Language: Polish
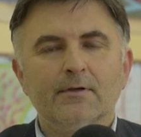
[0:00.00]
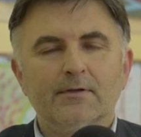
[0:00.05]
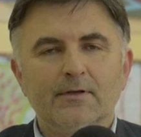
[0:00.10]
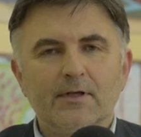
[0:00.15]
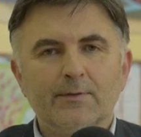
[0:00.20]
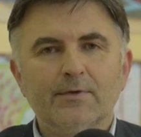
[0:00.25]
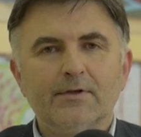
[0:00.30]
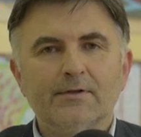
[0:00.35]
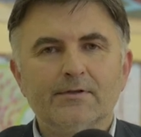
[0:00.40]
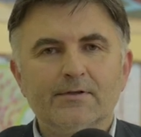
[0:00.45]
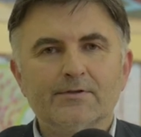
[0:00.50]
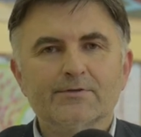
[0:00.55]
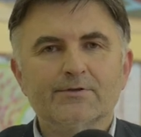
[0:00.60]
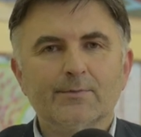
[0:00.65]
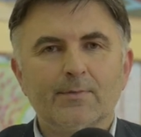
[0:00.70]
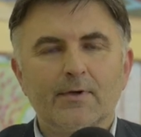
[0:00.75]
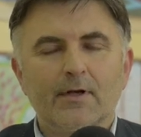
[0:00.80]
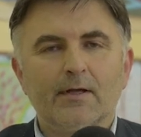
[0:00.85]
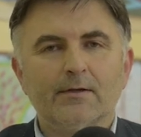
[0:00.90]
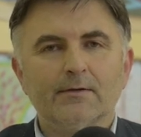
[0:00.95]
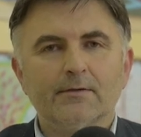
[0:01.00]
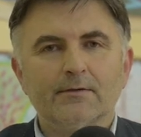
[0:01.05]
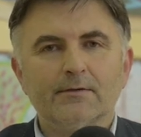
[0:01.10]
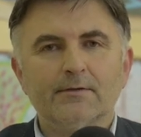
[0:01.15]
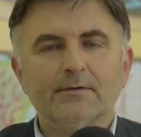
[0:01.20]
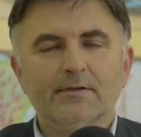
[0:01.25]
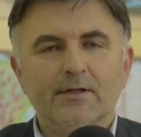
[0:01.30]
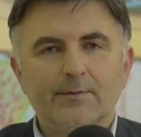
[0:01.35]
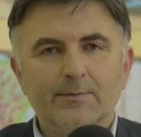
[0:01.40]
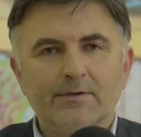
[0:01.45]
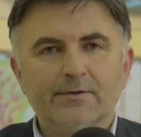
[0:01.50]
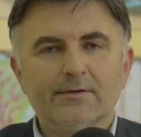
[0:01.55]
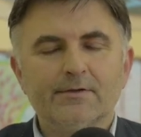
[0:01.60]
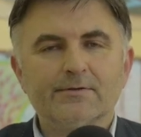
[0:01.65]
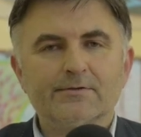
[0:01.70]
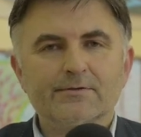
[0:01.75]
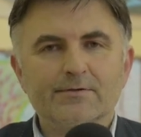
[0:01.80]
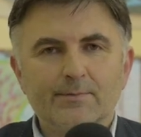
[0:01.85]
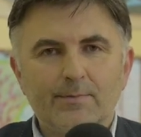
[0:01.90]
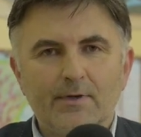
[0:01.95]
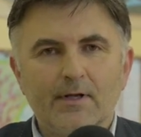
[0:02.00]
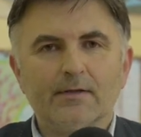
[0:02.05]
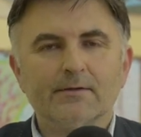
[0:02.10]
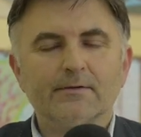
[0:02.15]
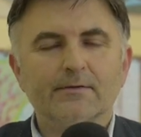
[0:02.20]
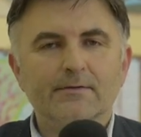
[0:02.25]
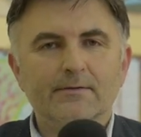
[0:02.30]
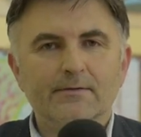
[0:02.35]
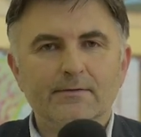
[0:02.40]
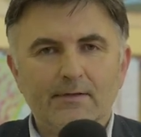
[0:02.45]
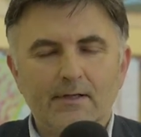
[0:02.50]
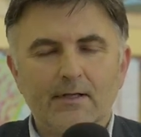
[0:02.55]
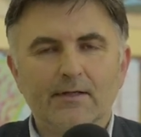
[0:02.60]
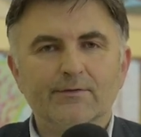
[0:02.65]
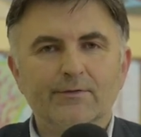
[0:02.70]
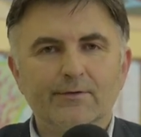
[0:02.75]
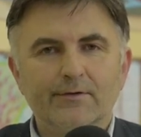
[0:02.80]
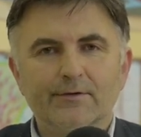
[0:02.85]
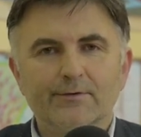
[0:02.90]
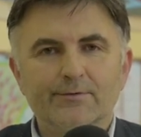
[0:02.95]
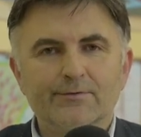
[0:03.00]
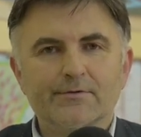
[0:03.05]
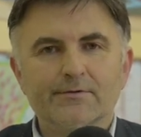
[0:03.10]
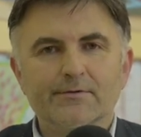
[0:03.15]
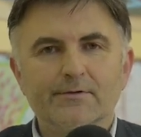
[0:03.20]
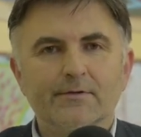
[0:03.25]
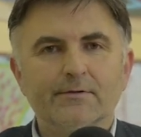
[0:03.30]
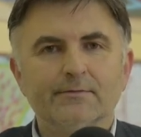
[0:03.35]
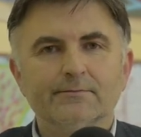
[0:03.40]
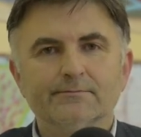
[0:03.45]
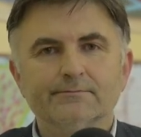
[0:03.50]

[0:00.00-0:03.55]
najpiękniejszy plan i najpiękniejszy plan dla Twojego życia.